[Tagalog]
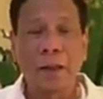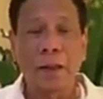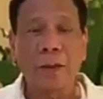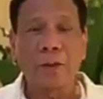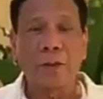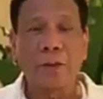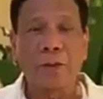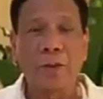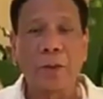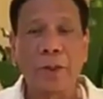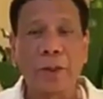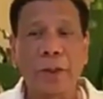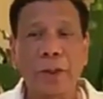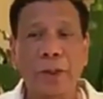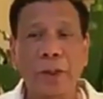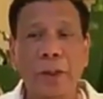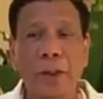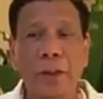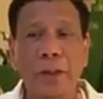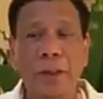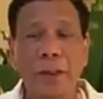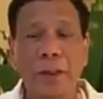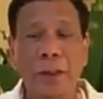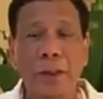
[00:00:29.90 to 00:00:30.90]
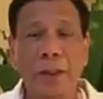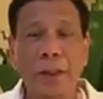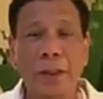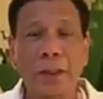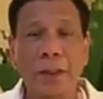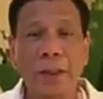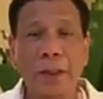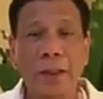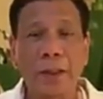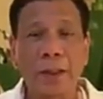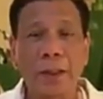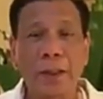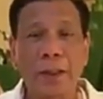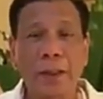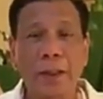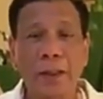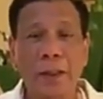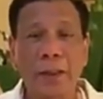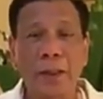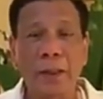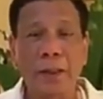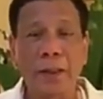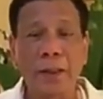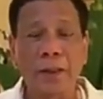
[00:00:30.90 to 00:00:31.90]
ako ay, ay, ay
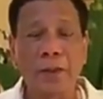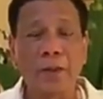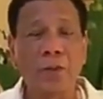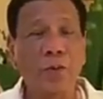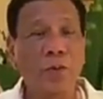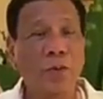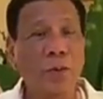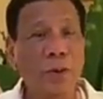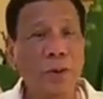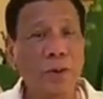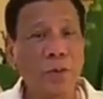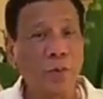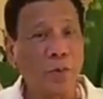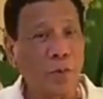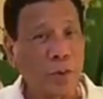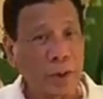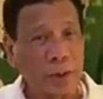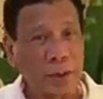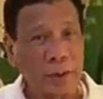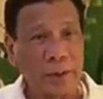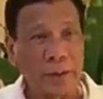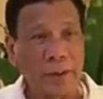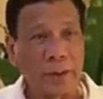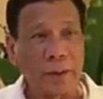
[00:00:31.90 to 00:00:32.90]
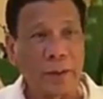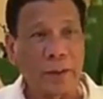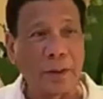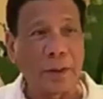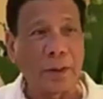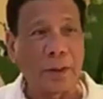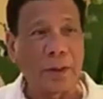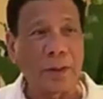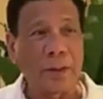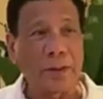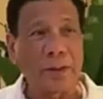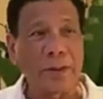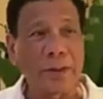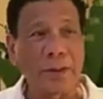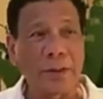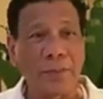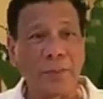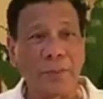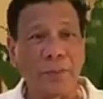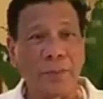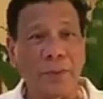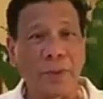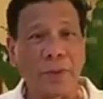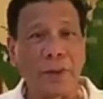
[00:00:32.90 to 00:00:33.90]
I do not want uh,
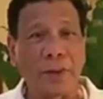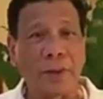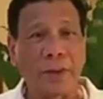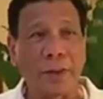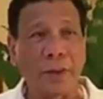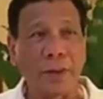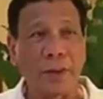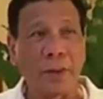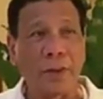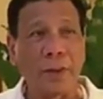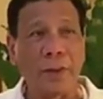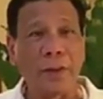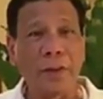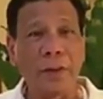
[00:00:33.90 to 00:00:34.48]
something